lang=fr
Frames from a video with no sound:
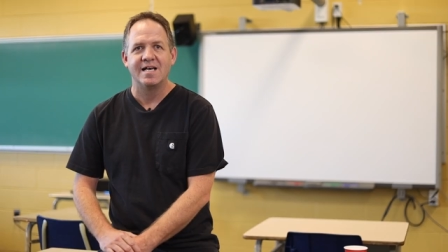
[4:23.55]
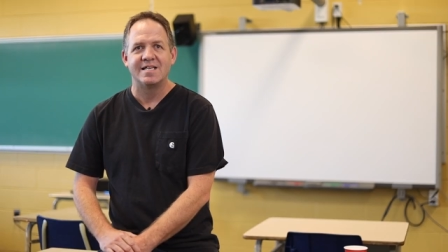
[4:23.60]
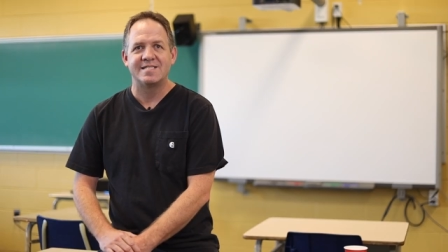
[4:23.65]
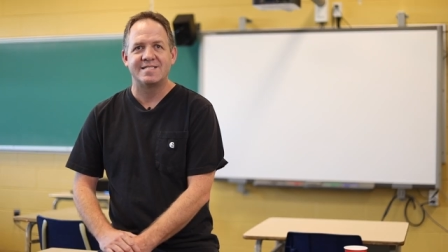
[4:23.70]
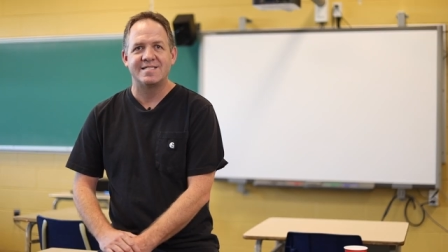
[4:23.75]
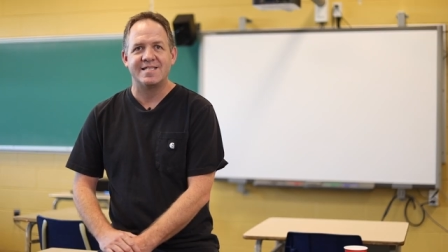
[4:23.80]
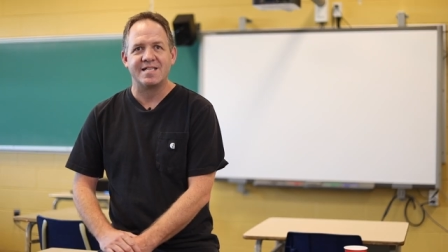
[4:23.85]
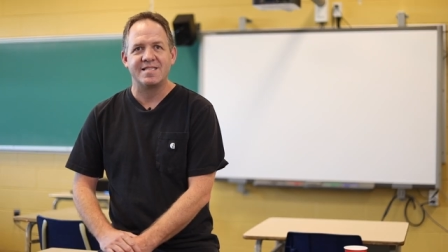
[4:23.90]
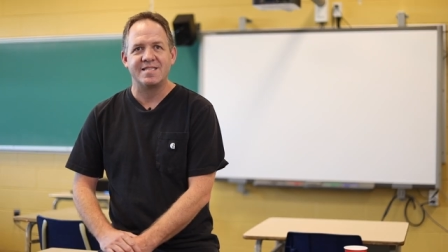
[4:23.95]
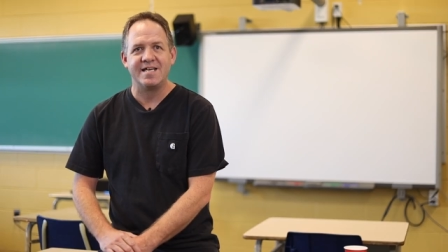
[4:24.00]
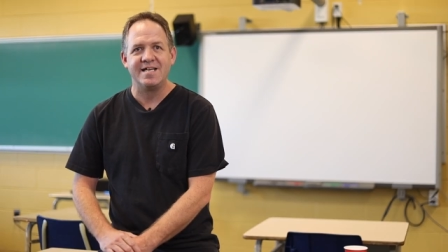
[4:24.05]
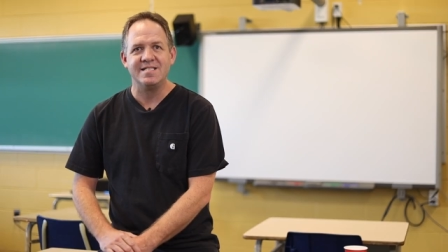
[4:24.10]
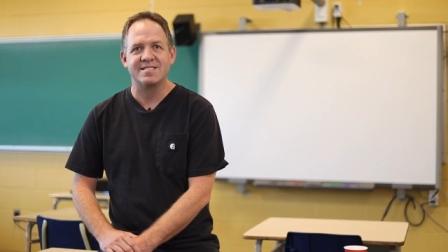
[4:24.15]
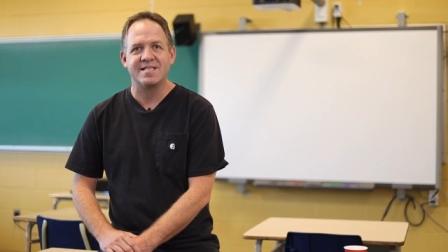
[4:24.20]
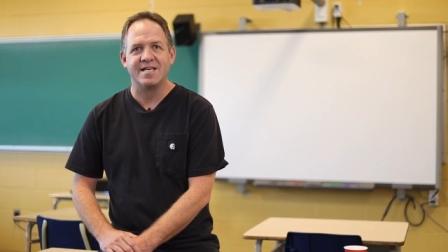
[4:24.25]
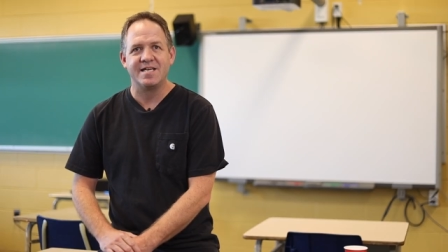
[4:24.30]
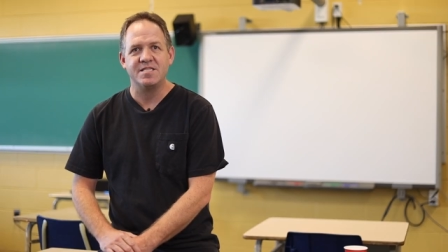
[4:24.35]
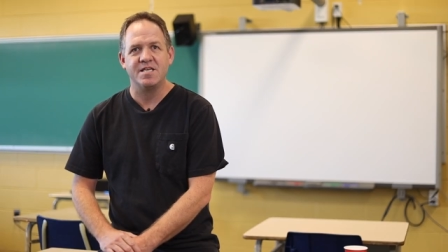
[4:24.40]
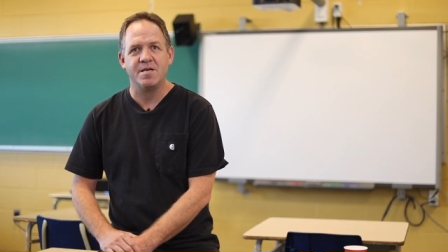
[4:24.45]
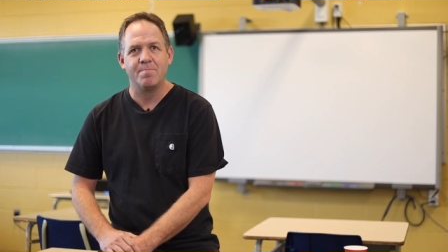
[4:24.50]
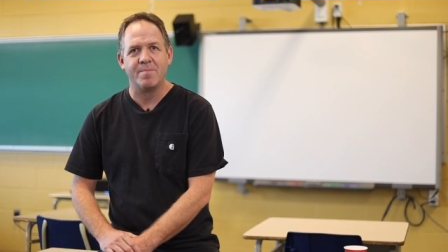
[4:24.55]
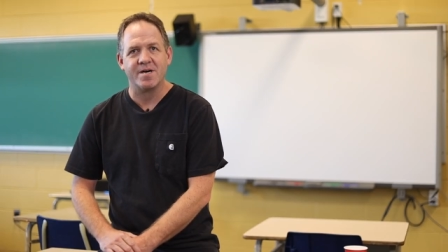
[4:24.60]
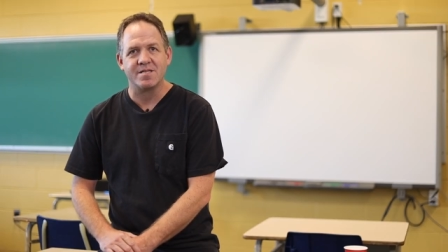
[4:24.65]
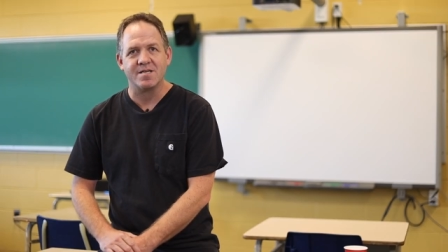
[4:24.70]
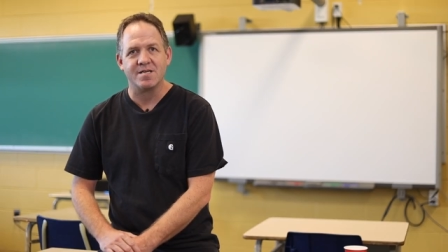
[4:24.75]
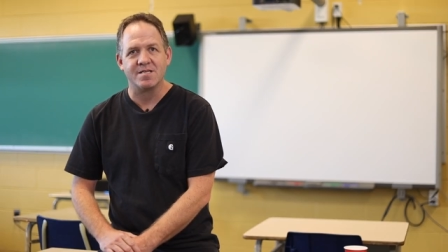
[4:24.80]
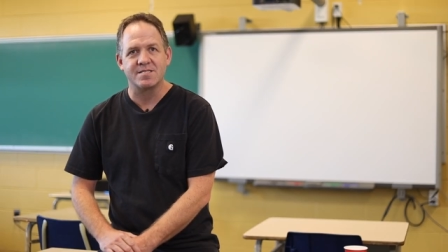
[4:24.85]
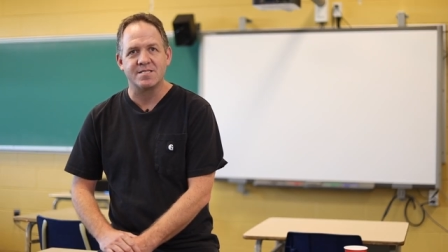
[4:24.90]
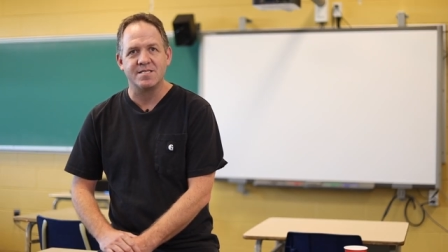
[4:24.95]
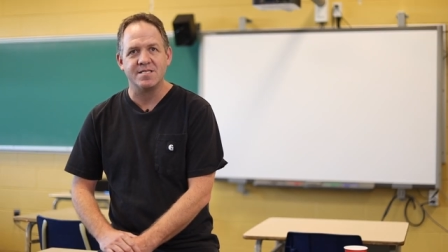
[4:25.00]
Certains
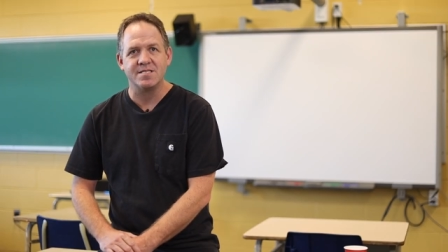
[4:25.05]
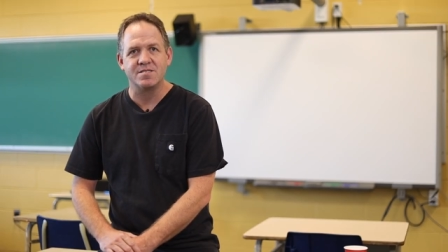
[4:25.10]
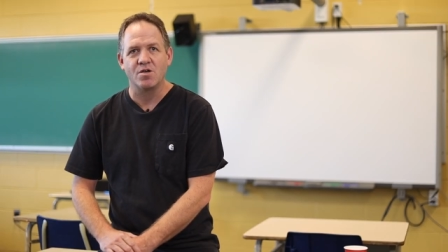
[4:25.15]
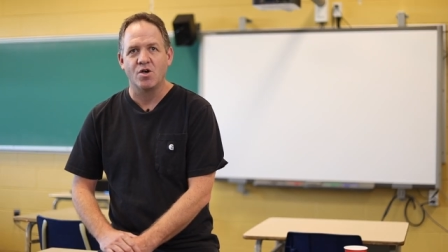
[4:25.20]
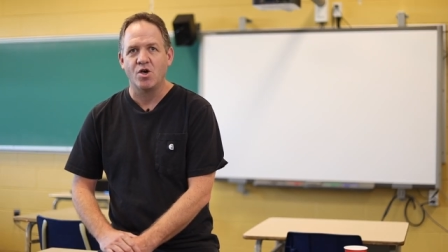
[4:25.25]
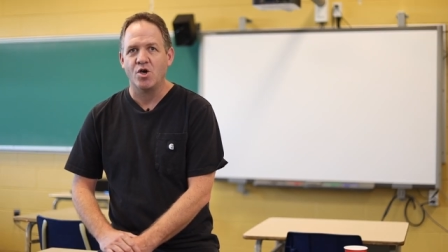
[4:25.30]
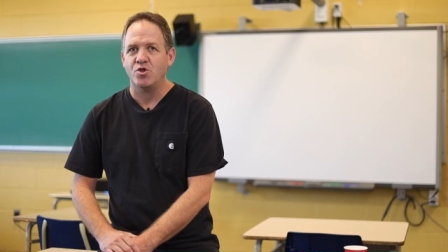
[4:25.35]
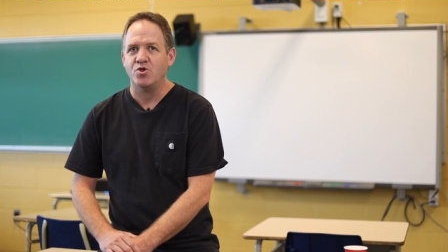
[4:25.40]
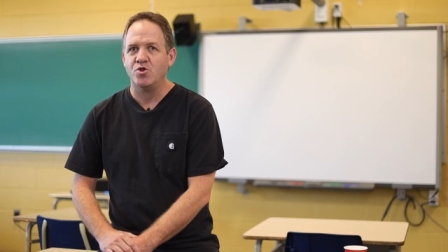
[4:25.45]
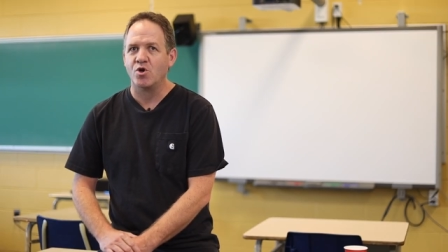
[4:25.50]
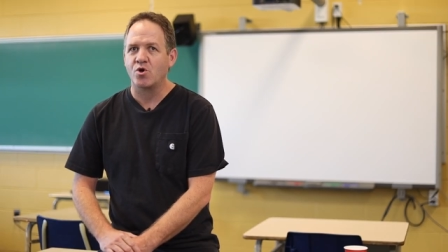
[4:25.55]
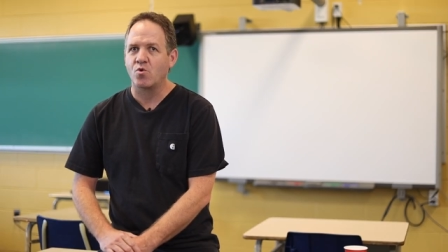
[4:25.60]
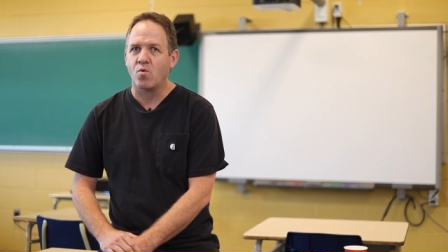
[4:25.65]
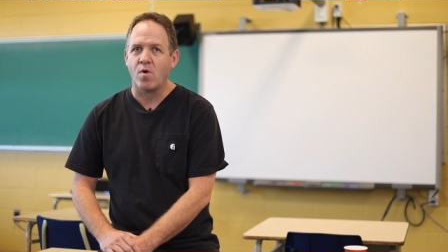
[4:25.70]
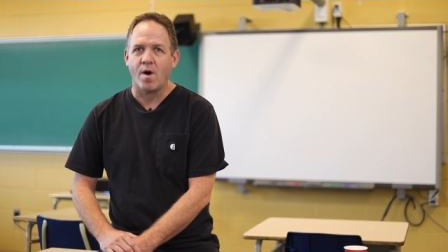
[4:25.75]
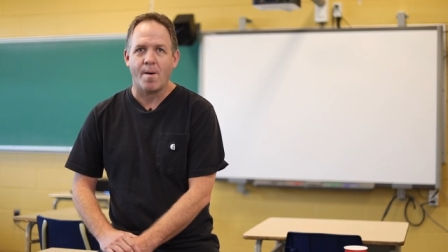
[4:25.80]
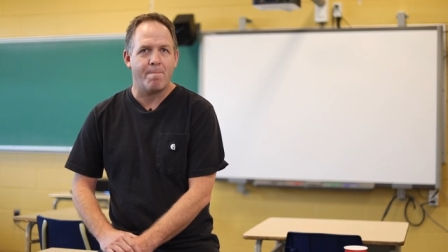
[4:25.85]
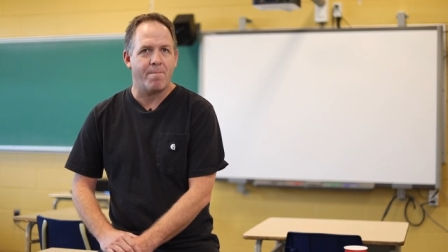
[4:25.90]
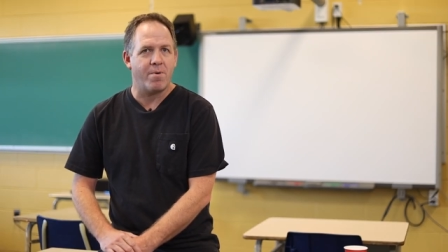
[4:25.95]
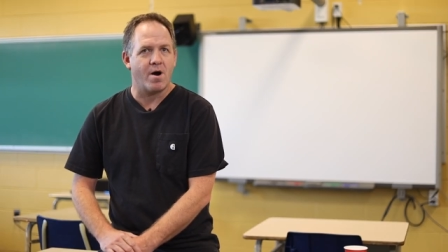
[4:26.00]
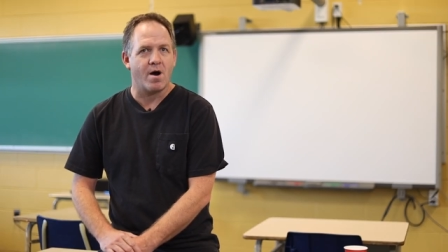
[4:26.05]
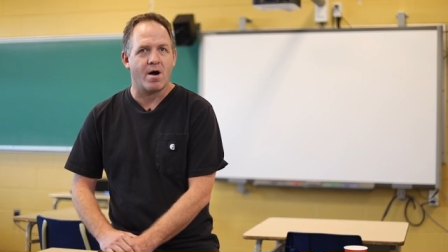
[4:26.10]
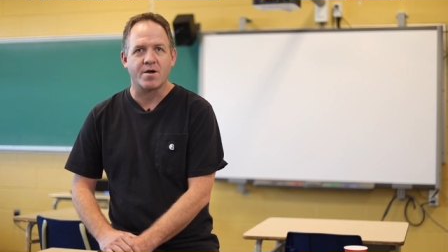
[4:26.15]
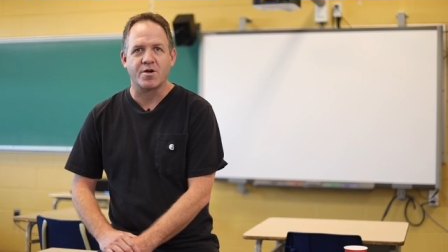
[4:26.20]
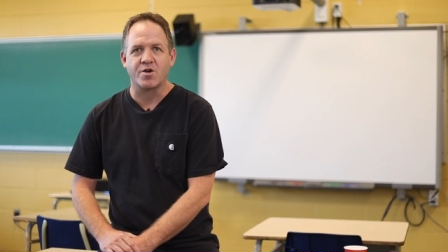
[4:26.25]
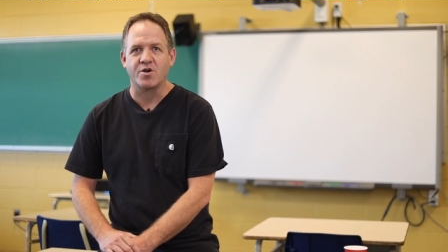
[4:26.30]
indépendantistes ne croient pas